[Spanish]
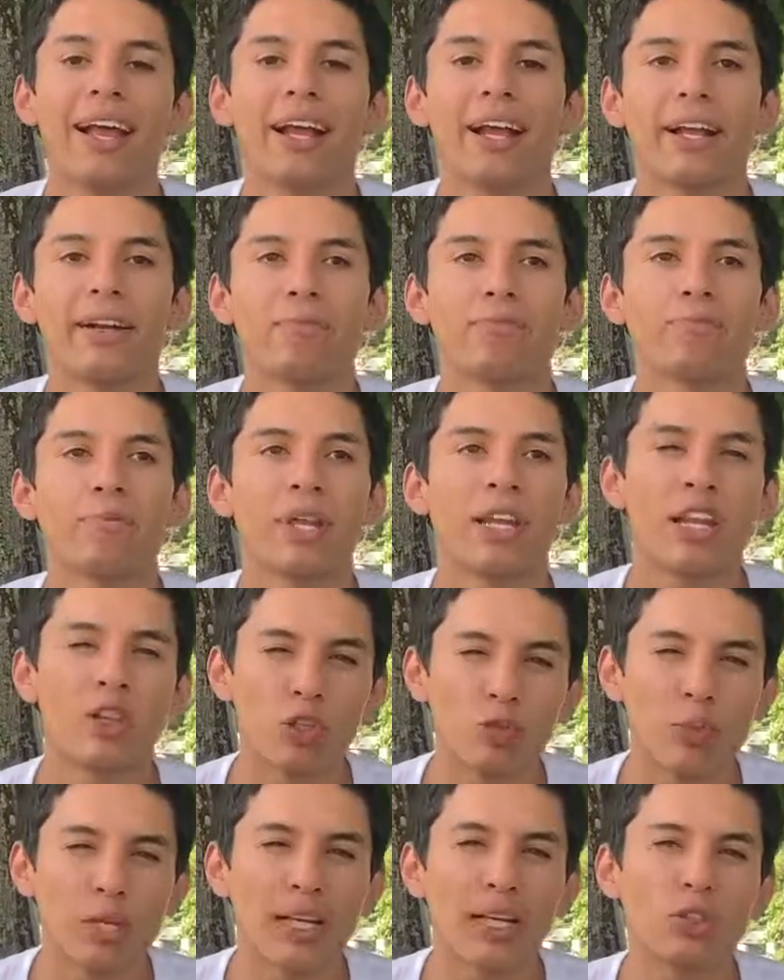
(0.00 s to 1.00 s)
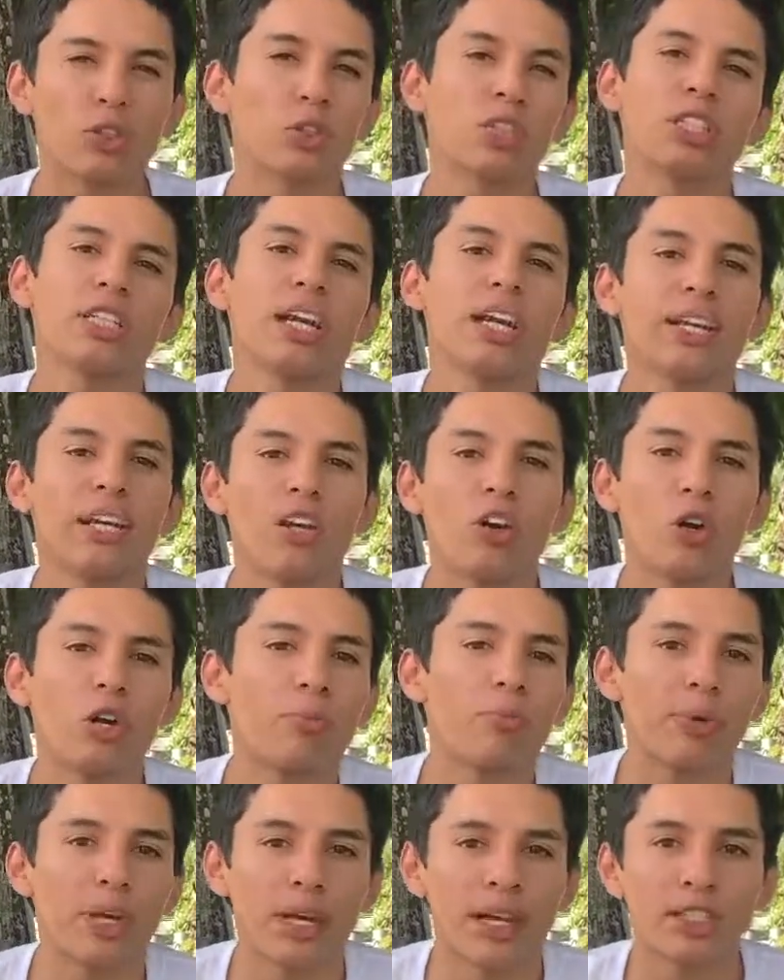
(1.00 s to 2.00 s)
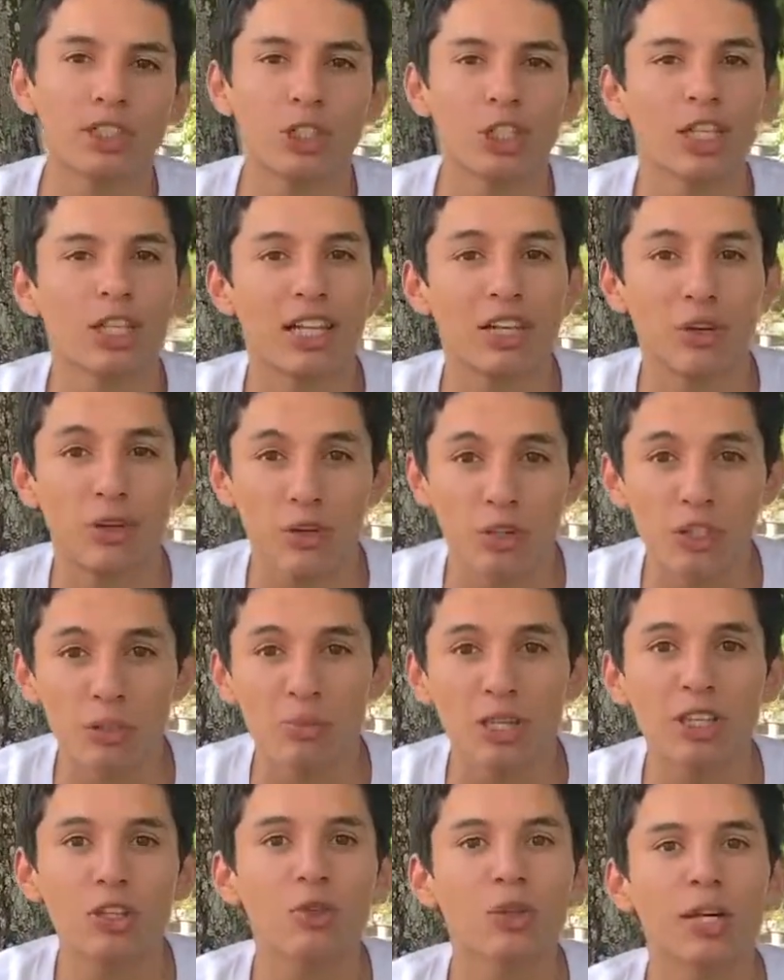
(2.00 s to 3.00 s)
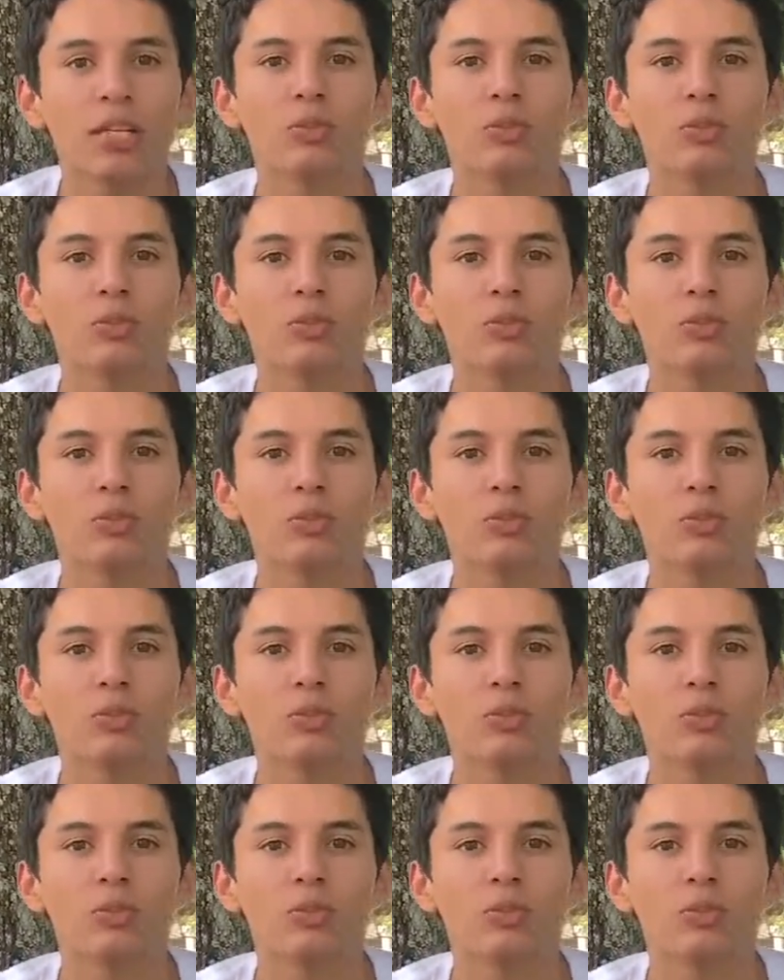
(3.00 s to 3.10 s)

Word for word: Mm, en el 2014 gané la Olimpiada Nacional del Conocimiento,